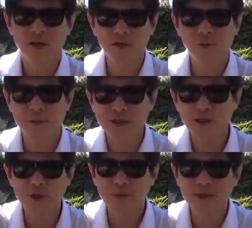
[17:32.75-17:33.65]
就凭
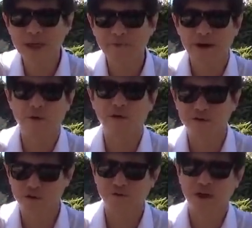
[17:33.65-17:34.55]
习近平在法国
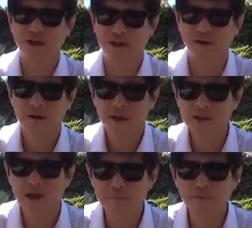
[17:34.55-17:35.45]
出访的时候，
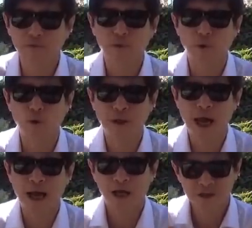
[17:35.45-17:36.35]
这个步履混
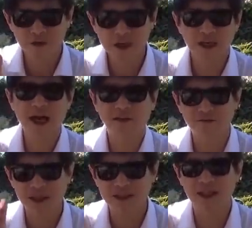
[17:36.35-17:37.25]
乱就可以看
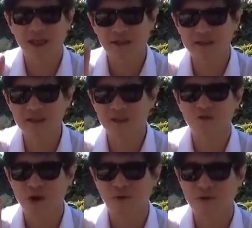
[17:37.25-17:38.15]
出他现在的身体
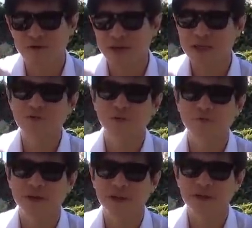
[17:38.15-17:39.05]
状况有严重的
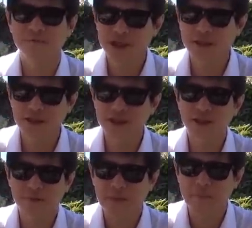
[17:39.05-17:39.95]
问题。加上习
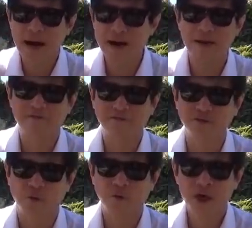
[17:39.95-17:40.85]
近平满脸浮
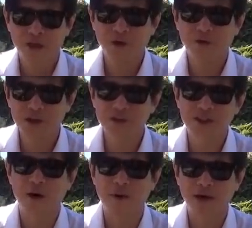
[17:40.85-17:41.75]
肿，有时候
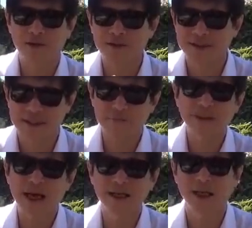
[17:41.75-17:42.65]
讲话时候词不
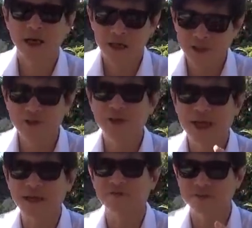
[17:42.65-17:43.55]
达意，你就可以
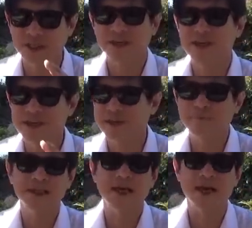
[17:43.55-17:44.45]
看出这个人心
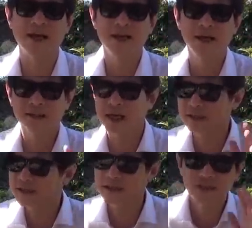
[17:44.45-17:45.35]
不在焉，他
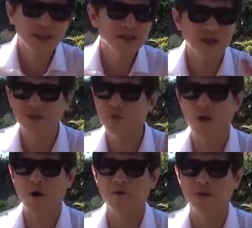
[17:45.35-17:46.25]
的这个精神是
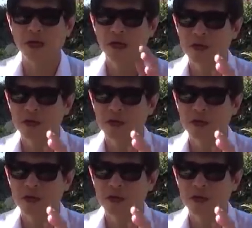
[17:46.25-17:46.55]
恍惚的。